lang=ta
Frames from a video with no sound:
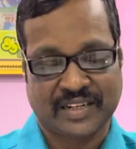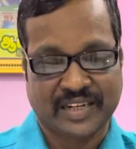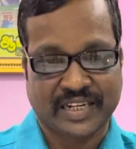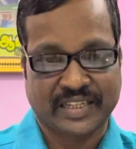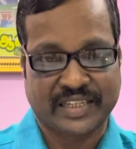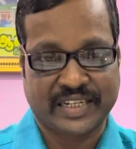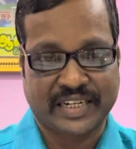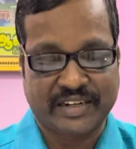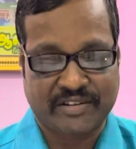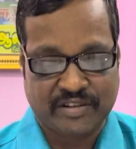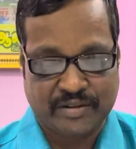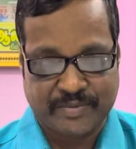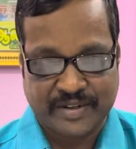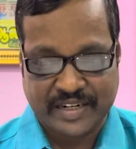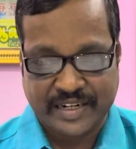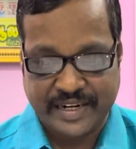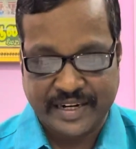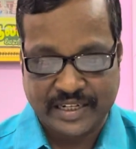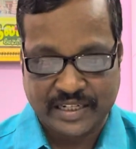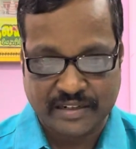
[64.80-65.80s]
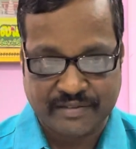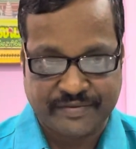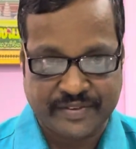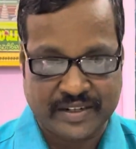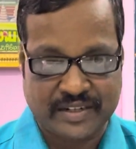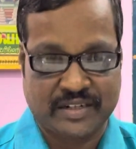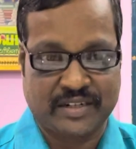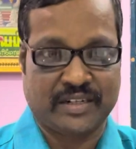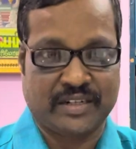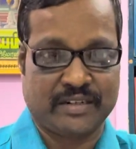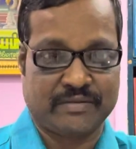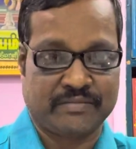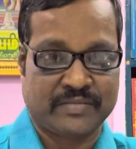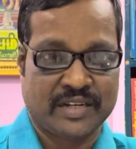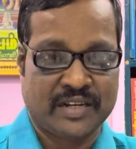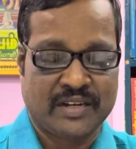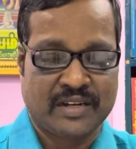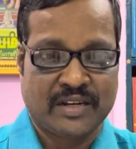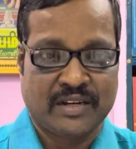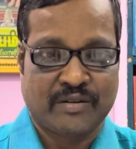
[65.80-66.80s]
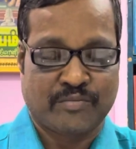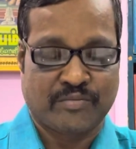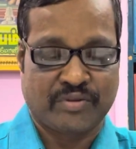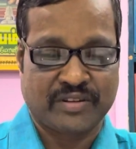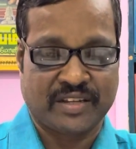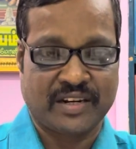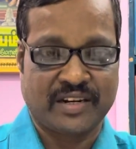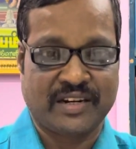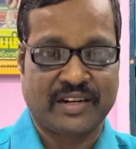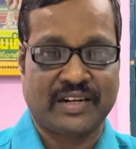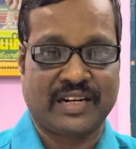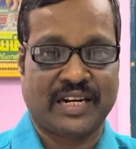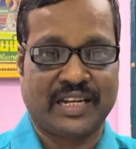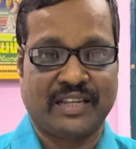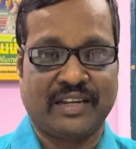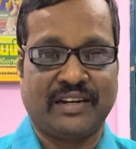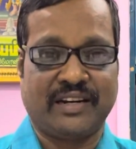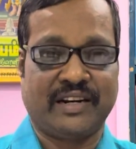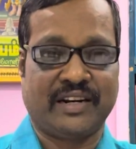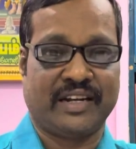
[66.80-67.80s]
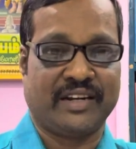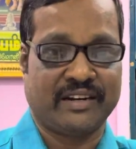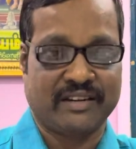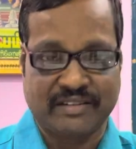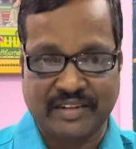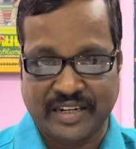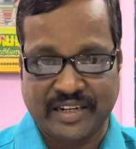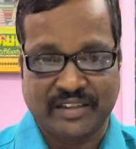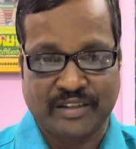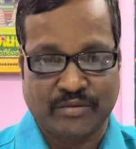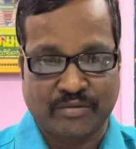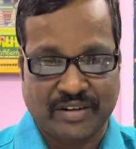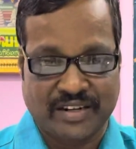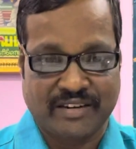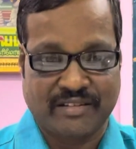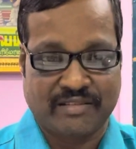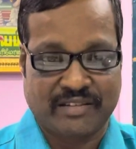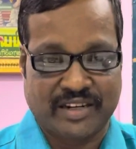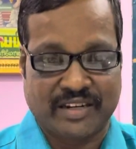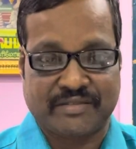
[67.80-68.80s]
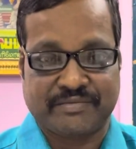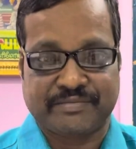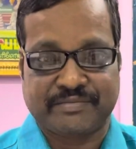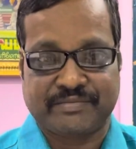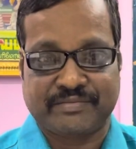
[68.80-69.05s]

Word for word: எத்தனை விதமான ஐடி ஃபீல்டுலையும் புதன் இல்லாத நிலை இல்லை இந்த உலகத்தில்